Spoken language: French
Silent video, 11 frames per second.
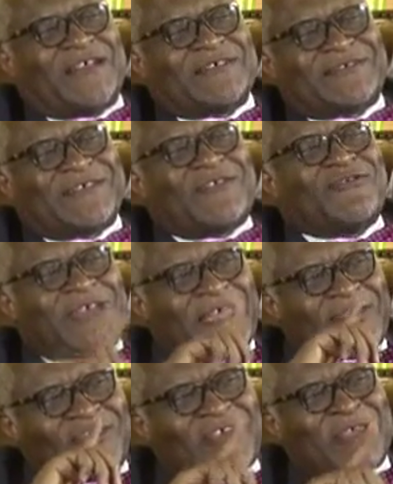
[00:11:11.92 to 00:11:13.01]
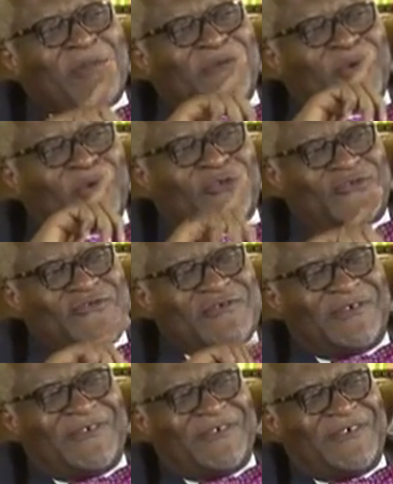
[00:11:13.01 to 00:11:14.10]
C'est le directeur qui m'avait reçu
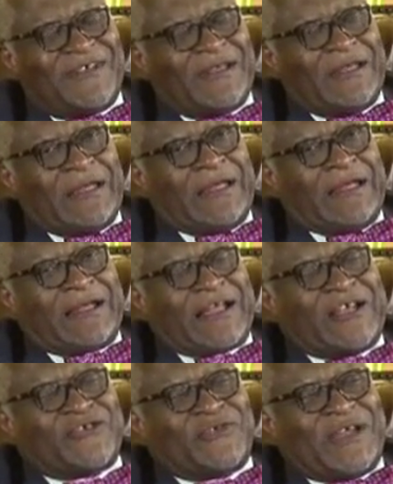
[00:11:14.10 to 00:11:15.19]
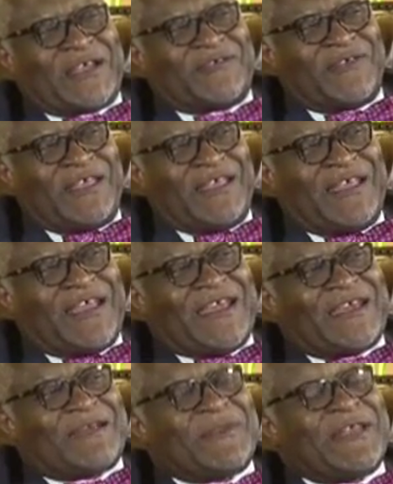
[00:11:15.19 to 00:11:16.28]
quand je suis arrivé.
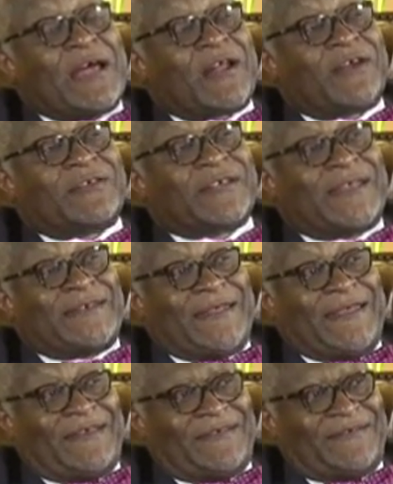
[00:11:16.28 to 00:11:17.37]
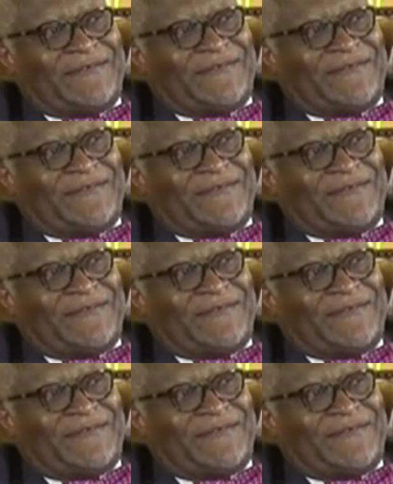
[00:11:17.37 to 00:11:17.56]
Maintenant, retraité,